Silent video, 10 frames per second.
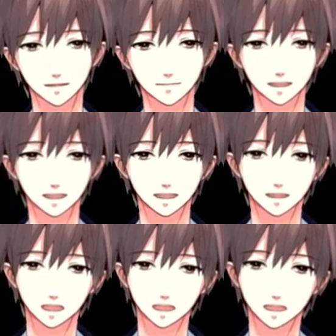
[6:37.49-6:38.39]
えー、よう
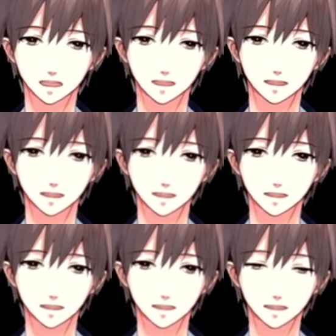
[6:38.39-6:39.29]
なことも
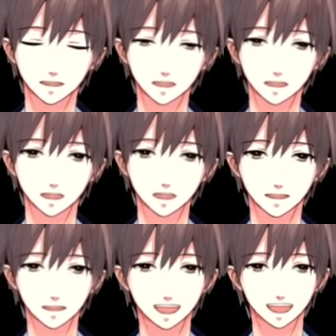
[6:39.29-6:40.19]
可能ではないかと
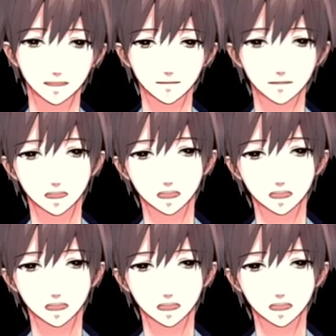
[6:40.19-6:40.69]
思います。